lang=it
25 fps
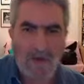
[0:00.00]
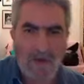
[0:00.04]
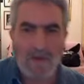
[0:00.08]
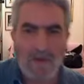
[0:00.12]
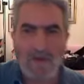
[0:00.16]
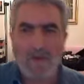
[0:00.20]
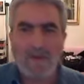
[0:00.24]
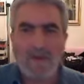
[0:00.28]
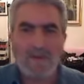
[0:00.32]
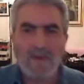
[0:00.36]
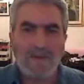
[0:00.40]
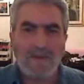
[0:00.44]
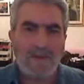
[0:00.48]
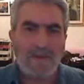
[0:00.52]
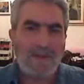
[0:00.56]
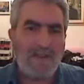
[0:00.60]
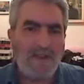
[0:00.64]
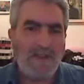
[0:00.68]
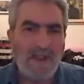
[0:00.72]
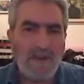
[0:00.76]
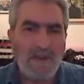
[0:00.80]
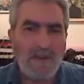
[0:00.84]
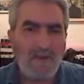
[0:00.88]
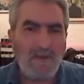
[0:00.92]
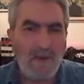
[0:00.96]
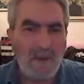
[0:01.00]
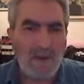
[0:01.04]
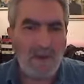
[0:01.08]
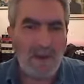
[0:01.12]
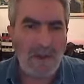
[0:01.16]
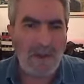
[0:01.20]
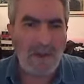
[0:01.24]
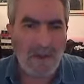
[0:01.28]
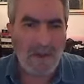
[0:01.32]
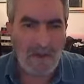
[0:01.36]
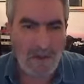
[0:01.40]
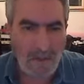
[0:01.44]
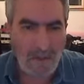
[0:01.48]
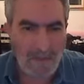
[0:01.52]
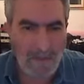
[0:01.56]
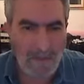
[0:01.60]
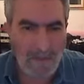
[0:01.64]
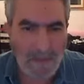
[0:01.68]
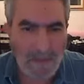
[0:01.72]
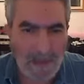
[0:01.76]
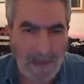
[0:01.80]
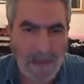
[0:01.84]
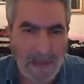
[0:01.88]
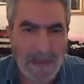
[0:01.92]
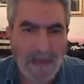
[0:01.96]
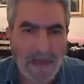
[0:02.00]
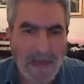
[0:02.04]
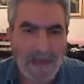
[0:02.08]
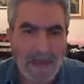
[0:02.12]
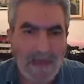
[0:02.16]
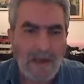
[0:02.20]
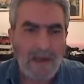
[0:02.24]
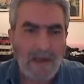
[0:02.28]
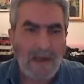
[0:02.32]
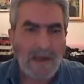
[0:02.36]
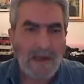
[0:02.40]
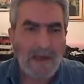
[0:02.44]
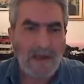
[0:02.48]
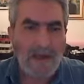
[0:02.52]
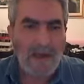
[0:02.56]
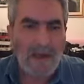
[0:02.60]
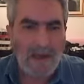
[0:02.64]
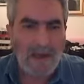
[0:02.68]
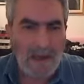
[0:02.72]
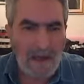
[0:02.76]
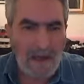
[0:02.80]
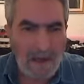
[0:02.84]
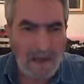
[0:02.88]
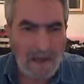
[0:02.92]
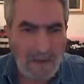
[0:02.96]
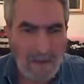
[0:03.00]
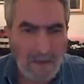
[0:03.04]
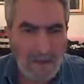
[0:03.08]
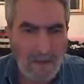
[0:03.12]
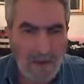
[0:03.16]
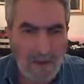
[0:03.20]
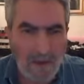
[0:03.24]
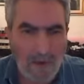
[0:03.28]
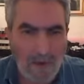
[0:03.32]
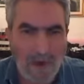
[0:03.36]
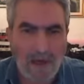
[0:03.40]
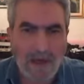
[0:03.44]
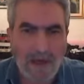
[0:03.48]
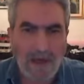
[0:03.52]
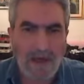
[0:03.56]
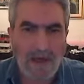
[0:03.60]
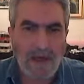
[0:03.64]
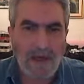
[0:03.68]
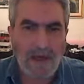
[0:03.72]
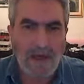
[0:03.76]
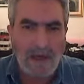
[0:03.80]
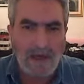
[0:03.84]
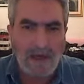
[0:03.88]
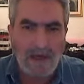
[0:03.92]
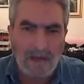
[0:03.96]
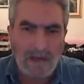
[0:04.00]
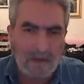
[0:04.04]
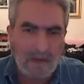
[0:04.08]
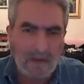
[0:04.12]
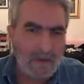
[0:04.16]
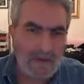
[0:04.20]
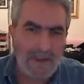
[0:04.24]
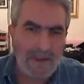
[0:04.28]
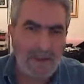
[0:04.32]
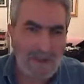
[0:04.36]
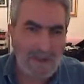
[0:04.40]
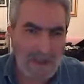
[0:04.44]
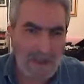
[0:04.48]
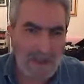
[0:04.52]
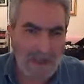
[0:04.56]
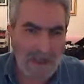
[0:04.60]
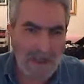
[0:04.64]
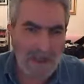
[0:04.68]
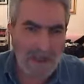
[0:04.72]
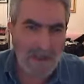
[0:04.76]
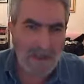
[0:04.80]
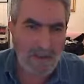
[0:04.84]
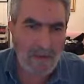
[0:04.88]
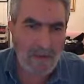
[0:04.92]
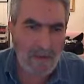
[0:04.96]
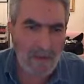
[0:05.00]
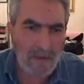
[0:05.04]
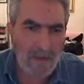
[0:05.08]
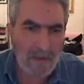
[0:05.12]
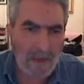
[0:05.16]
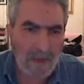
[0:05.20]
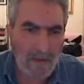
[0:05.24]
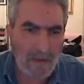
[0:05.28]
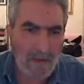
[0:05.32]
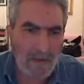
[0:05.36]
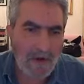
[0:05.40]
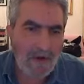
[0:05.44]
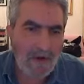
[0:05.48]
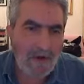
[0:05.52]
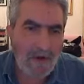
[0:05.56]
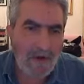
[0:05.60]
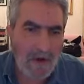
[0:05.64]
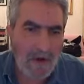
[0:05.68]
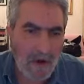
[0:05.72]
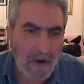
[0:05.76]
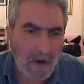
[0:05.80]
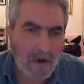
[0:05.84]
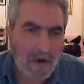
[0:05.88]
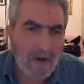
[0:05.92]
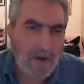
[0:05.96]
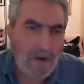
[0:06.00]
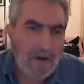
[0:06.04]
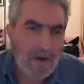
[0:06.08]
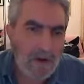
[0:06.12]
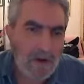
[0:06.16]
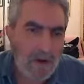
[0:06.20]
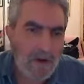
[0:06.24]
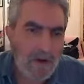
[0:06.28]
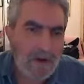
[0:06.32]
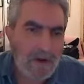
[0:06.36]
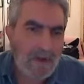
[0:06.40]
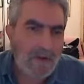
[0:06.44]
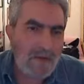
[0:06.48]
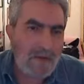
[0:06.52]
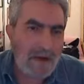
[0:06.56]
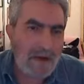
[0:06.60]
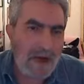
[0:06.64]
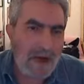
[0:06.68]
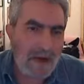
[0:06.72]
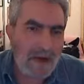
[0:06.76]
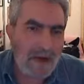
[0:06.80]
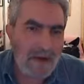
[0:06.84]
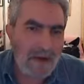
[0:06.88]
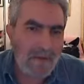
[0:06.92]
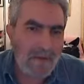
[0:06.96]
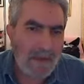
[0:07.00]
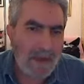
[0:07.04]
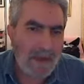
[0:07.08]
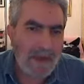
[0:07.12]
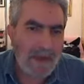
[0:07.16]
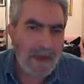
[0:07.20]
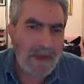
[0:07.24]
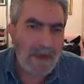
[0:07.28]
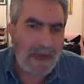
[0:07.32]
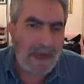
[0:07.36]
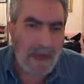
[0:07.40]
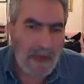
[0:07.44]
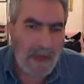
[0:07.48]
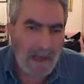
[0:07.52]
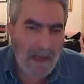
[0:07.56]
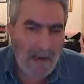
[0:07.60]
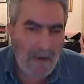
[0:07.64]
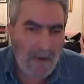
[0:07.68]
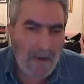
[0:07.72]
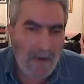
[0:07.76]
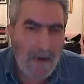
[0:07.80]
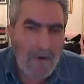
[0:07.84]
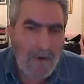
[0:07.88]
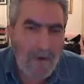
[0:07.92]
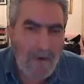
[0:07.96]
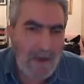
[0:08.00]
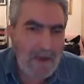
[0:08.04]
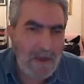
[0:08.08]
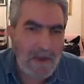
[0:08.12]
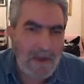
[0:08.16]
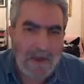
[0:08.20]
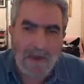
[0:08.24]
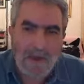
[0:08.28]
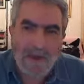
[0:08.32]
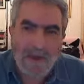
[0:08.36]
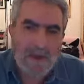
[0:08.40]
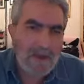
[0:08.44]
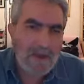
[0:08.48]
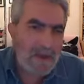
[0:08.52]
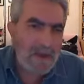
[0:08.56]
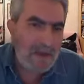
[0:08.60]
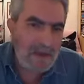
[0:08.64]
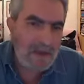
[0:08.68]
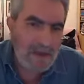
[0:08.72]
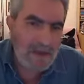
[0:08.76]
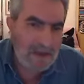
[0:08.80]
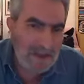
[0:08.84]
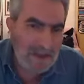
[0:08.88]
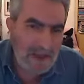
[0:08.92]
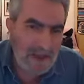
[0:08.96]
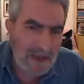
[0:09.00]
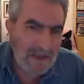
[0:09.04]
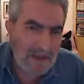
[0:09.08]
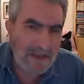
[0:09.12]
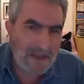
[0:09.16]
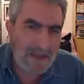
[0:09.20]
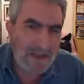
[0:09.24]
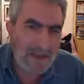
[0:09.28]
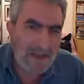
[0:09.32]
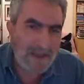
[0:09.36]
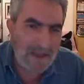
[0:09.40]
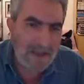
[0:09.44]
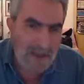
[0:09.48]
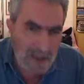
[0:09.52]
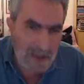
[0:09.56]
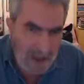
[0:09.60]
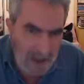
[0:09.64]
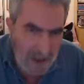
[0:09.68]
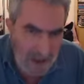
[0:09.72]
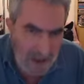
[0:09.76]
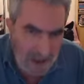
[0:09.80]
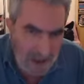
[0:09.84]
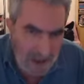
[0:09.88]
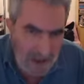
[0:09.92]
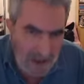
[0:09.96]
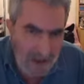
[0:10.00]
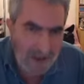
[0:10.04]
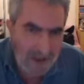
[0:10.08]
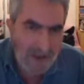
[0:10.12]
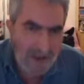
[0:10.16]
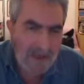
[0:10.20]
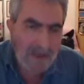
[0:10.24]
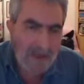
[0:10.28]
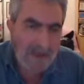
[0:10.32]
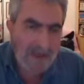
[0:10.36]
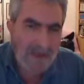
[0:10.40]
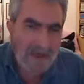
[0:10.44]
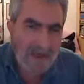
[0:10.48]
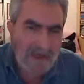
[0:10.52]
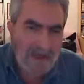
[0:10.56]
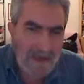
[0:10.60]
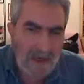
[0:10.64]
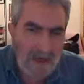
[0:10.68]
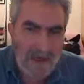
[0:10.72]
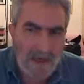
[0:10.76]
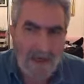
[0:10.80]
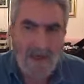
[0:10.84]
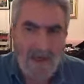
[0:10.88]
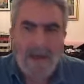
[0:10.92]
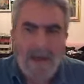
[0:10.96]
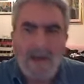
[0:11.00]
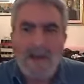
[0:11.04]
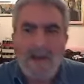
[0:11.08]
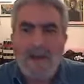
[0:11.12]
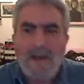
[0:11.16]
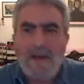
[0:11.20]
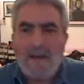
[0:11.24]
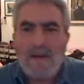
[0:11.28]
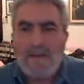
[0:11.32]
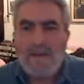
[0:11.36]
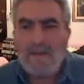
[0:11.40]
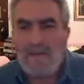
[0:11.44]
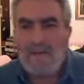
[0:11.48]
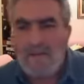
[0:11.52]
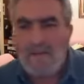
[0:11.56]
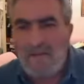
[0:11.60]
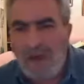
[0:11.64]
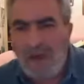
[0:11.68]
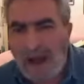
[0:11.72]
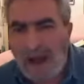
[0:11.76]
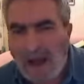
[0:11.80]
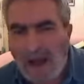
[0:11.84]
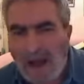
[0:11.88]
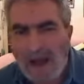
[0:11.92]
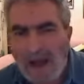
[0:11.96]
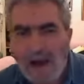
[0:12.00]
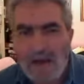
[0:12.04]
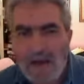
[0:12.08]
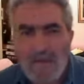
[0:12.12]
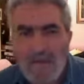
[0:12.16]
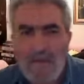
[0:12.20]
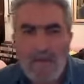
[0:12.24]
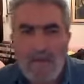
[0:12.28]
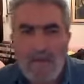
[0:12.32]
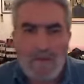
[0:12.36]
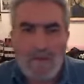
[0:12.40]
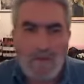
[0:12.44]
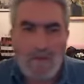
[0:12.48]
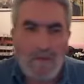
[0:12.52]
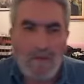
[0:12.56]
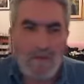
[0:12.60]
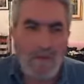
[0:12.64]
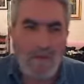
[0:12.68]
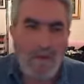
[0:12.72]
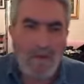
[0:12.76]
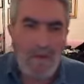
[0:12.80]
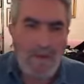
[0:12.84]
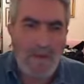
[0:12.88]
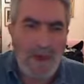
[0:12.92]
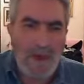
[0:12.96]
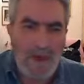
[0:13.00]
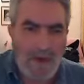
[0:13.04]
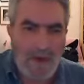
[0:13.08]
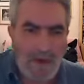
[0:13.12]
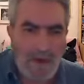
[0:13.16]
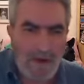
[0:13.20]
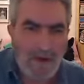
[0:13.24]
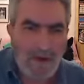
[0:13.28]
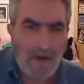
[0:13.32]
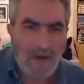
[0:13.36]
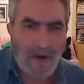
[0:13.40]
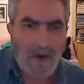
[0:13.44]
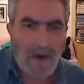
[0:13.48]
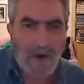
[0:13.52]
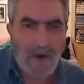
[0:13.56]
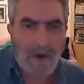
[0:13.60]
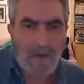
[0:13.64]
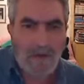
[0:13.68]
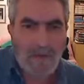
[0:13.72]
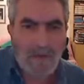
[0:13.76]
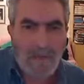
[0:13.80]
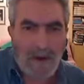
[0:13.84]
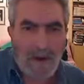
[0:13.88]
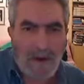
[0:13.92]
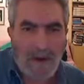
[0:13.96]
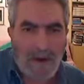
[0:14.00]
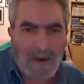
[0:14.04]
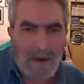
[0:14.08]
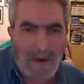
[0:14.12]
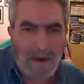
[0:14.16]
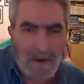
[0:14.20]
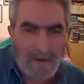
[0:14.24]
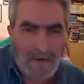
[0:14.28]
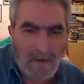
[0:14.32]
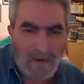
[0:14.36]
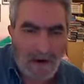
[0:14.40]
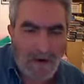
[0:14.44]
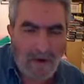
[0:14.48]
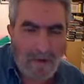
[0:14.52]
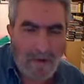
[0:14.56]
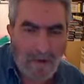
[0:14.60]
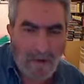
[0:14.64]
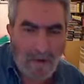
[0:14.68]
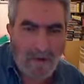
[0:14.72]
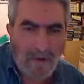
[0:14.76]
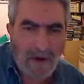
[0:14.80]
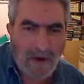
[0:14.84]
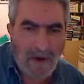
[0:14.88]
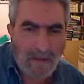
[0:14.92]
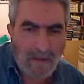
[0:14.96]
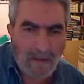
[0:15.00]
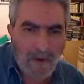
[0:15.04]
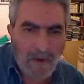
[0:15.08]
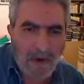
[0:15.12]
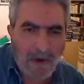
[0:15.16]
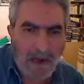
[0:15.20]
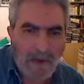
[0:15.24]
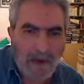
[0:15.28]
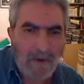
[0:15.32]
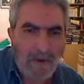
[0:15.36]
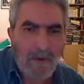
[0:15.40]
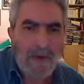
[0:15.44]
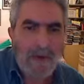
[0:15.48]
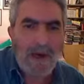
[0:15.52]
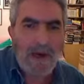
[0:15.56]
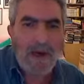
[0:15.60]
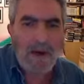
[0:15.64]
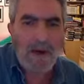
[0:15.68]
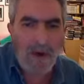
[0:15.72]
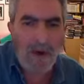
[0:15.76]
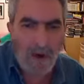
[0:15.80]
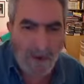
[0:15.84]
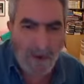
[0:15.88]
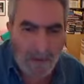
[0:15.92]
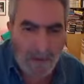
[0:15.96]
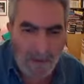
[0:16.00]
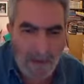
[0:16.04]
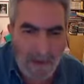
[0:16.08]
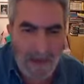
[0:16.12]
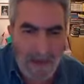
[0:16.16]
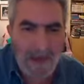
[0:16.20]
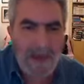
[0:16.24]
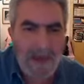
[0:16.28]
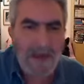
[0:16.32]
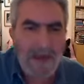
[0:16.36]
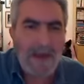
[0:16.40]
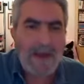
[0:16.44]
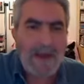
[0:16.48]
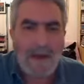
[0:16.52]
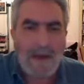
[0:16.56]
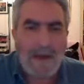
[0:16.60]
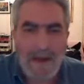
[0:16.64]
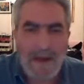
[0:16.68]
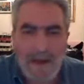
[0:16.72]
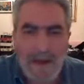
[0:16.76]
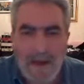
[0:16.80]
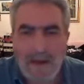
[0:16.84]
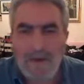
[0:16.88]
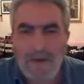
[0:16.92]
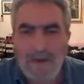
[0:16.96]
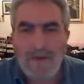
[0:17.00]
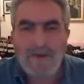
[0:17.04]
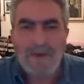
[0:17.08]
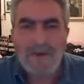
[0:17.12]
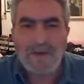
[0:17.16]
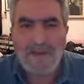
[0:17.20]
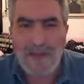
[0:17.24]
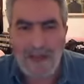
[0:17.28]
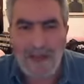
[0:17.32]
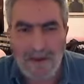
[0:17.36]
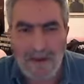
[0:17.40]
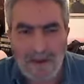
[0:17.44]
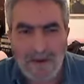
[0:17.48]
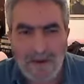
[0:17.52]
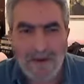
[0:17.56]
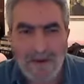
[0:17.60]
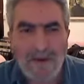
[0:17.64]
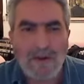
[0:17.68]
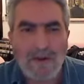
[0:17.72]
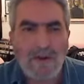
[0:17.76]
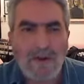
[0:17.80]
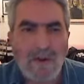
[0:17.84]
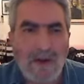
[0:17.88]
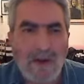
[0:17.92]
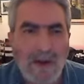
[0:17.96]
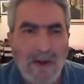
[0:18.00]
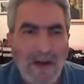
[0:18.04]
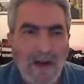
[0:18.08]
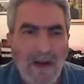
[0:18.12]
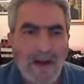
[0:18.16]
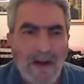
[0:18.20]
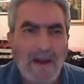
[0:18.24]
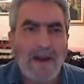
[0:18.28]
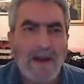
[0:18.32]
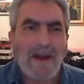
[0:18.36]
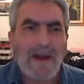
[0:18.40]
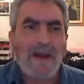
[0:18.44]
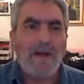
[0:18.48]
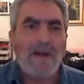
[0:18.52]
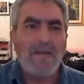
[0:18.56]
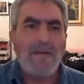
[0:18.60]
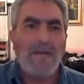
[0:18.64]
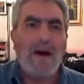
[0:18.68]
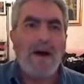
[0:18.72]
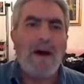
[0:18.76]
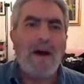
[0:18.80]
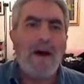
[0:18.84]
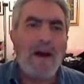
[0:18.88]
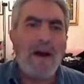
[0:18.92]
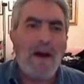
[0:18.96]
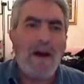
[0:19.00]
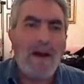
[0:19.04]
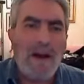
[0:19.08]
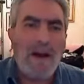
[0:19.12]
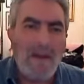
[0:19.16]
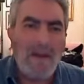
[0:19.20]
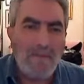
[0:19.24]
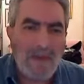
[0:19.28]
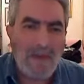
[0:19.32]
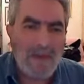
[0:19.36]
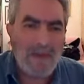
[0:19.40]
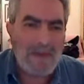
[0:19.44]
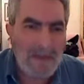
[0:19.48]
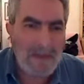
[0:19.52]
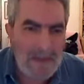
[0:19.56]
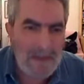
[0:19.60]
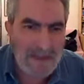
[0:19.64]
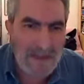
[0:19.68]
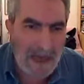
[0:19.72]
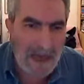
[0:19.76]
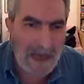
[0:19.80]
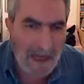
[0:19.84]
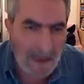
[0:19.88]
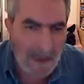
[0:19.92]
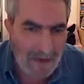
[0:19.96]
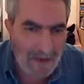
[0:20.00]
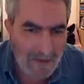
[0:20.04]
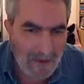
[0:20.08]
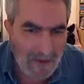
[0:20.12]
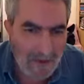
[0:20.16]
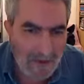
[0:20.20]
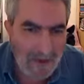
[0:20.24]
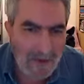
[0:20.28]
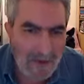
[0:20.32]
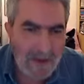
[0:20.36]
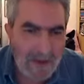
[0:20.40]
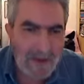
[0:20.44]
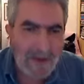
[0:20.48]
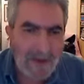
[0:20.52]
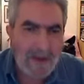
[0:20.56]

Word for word: o se si debbano interrompere le, le cure, la, il cosiddetto accanimento terapeutico. No, il codice penale parla chiaro e quindi eh, si tratta di decidere se va più o meno a, a, vanno più o meno abrogate quelle norme che consentono alla, a, al magistrato